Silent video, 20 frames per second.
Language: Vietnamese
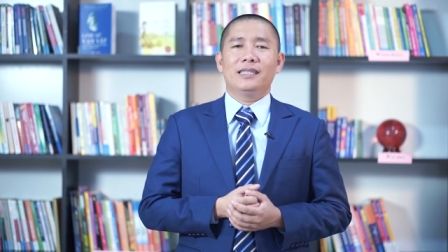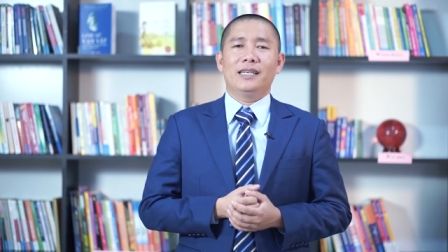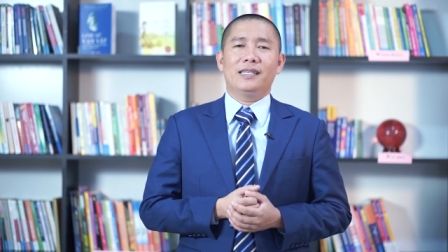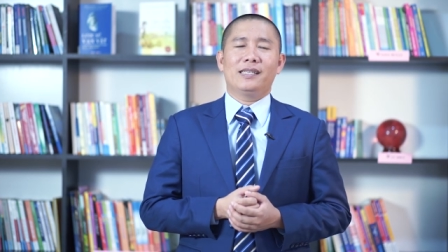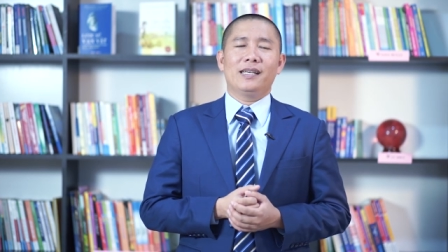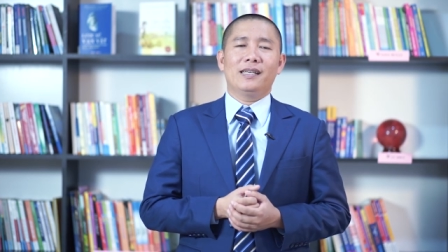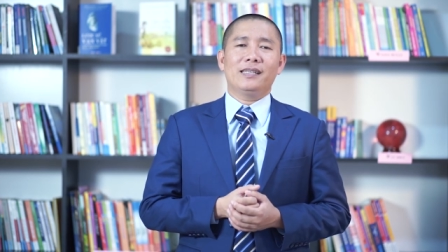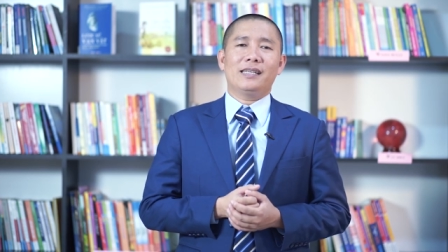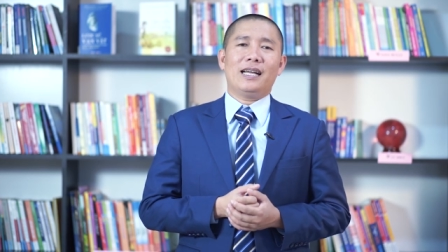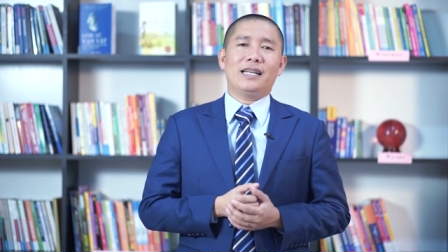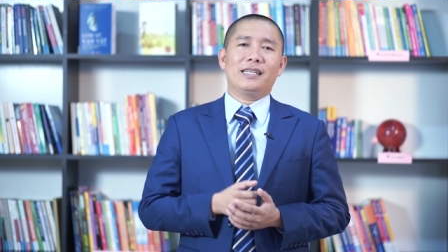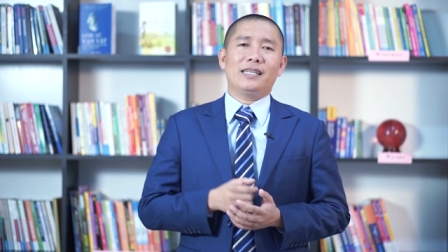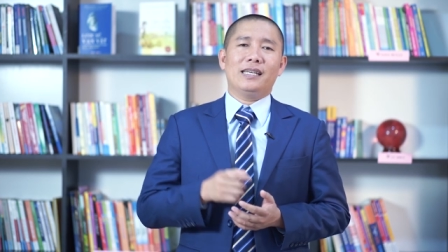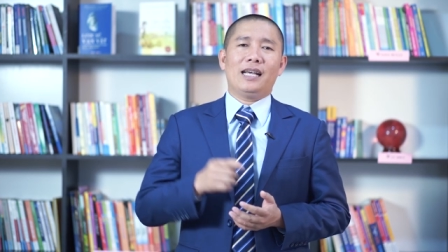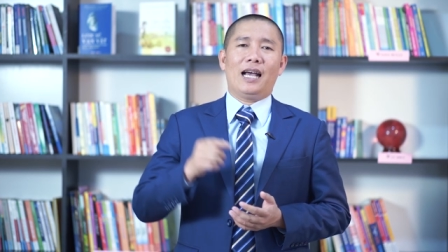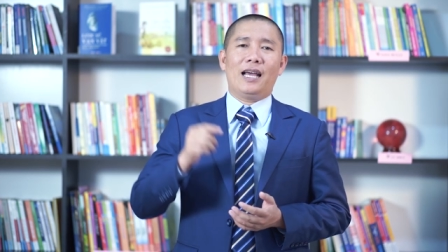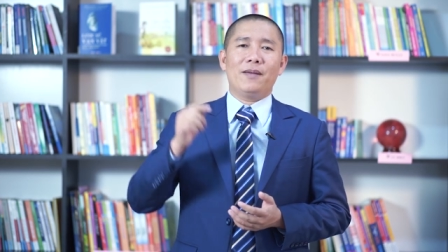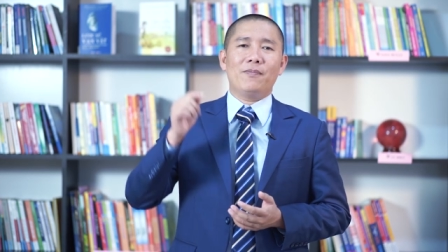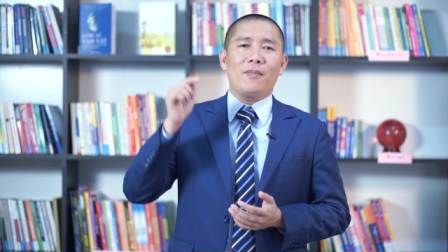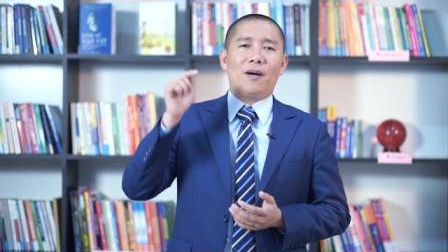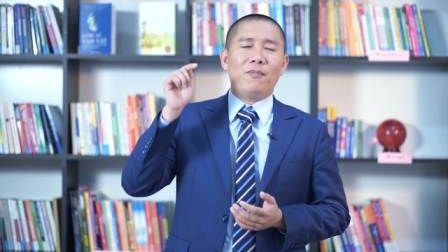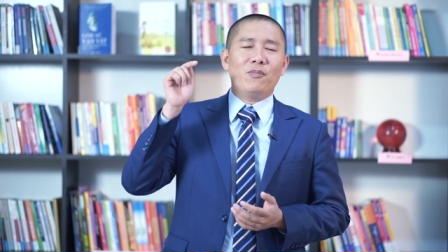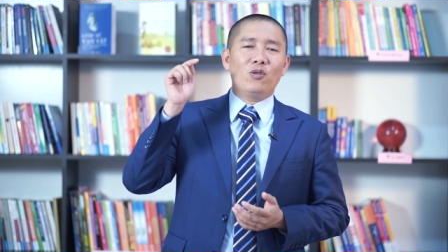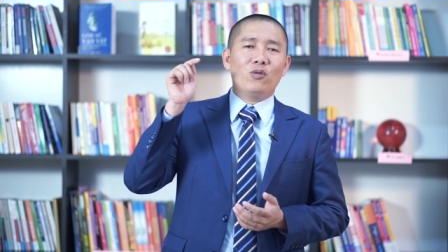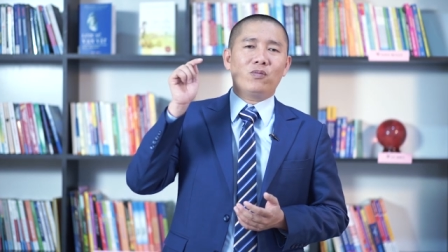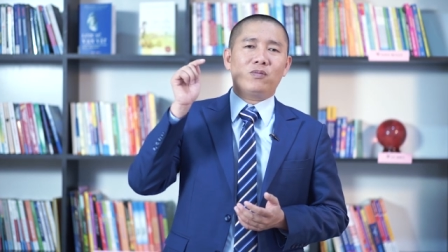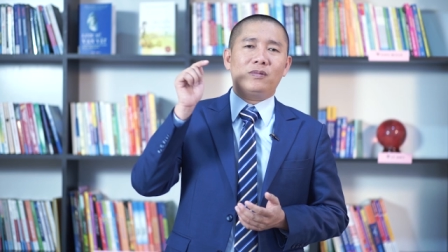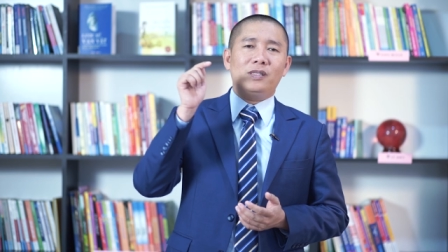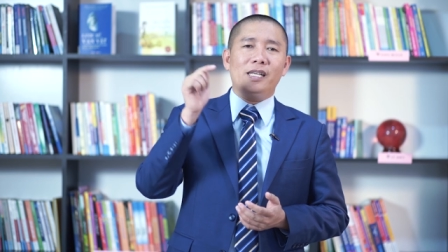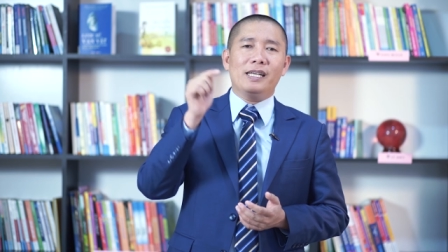thì xin các anh chị hãy
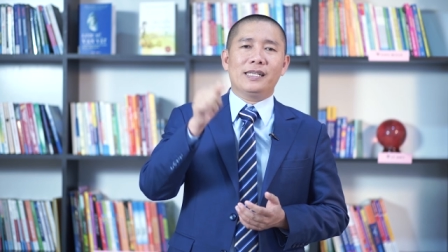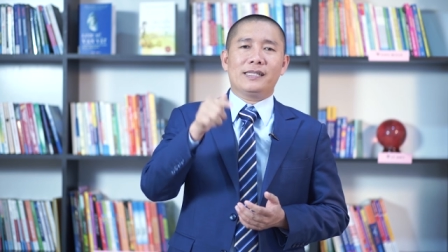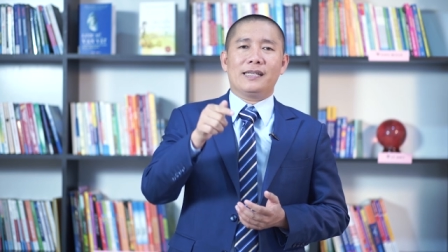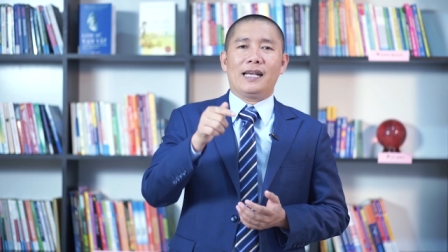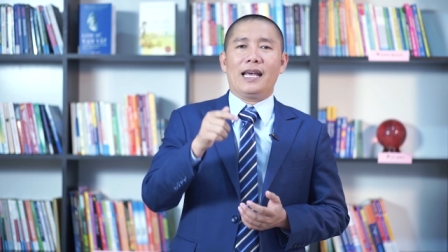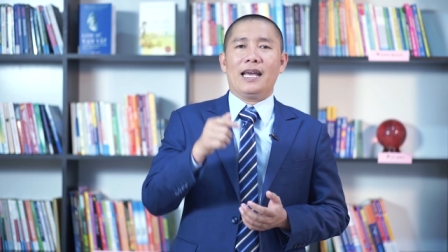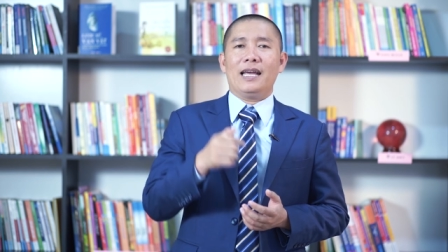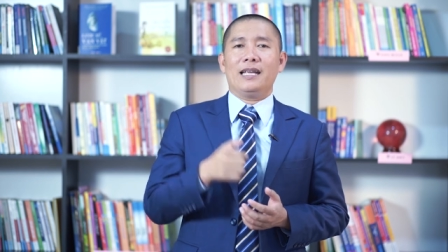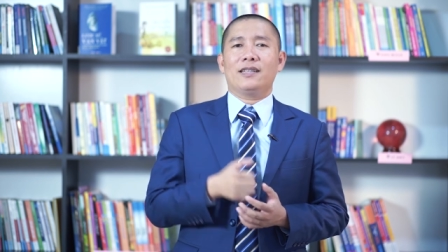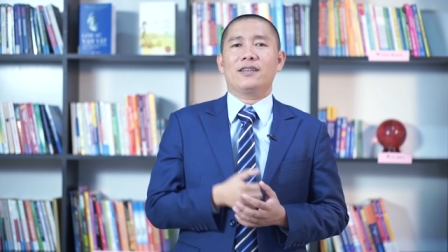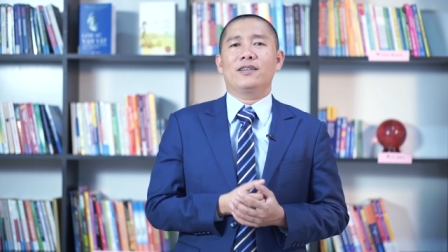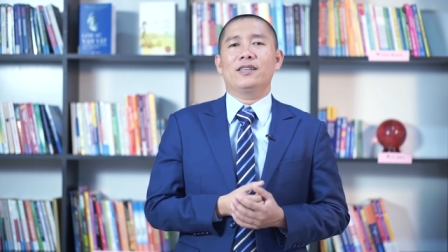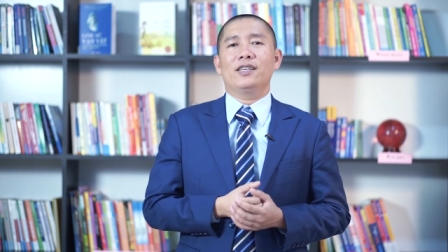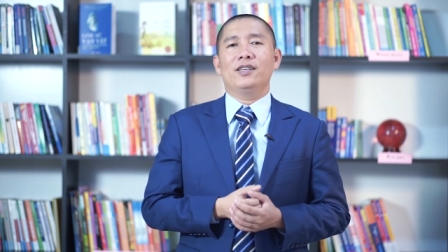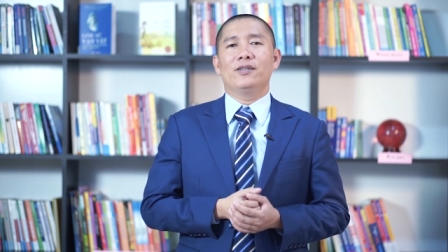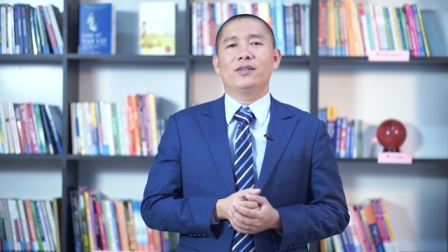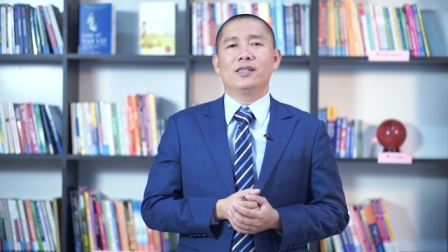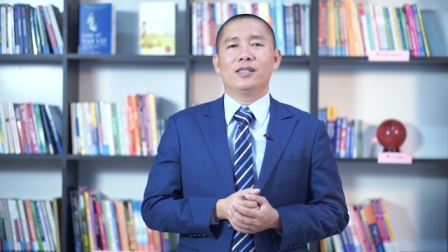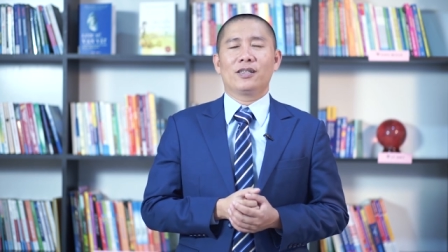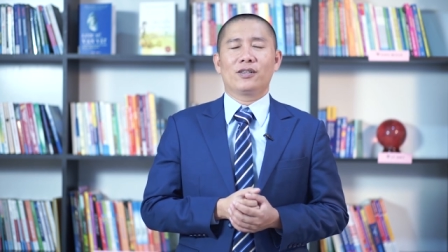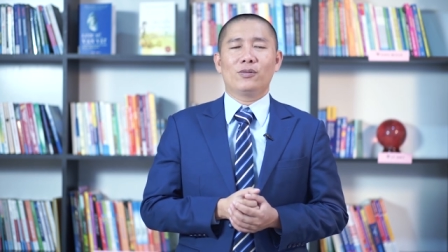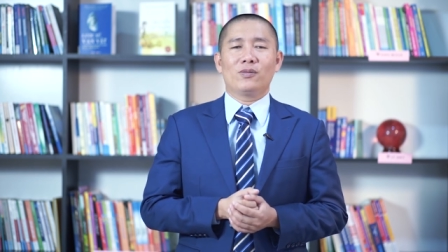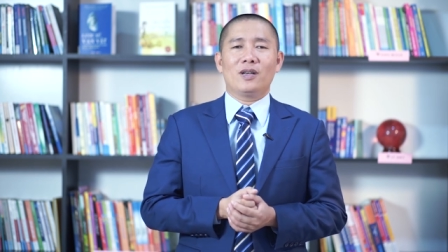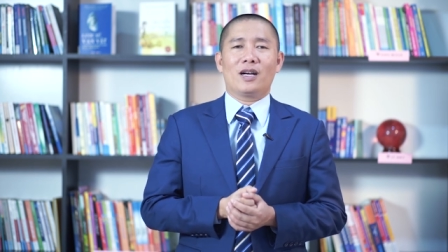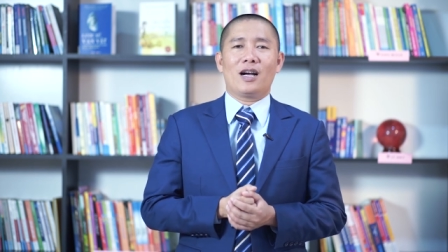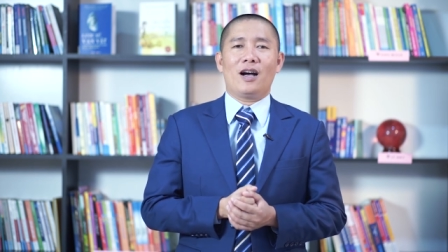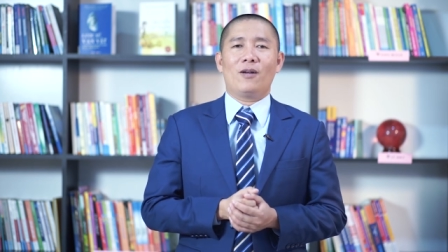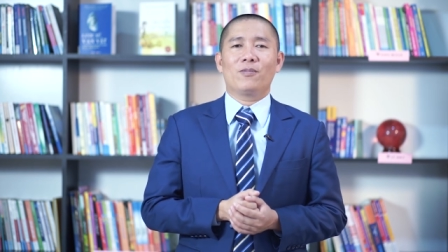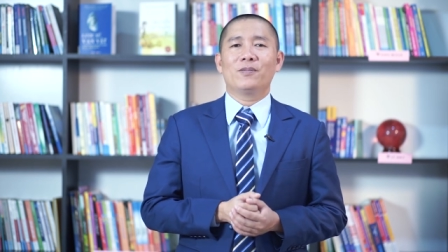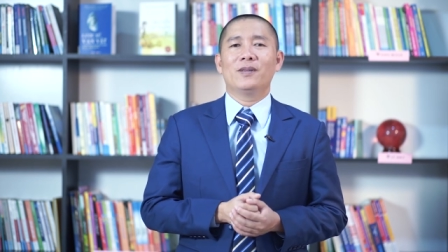bấm nút chia sẻ cho nhiều người cũng
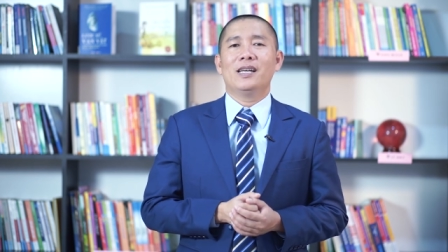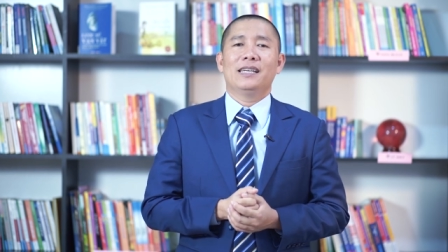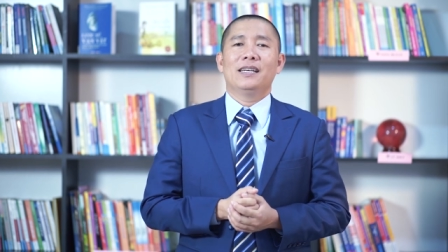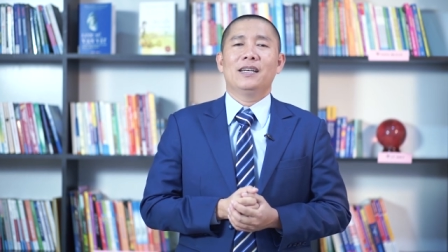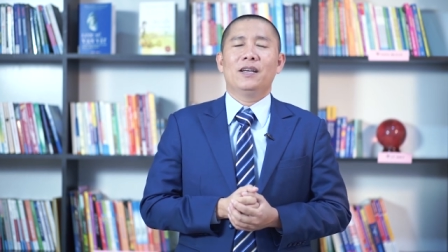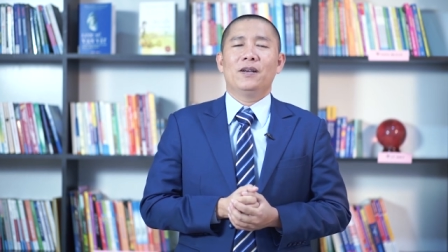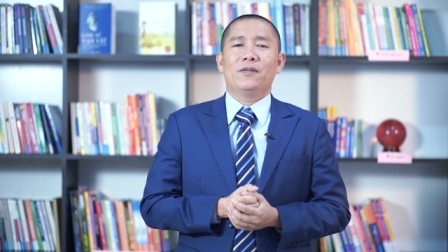được học.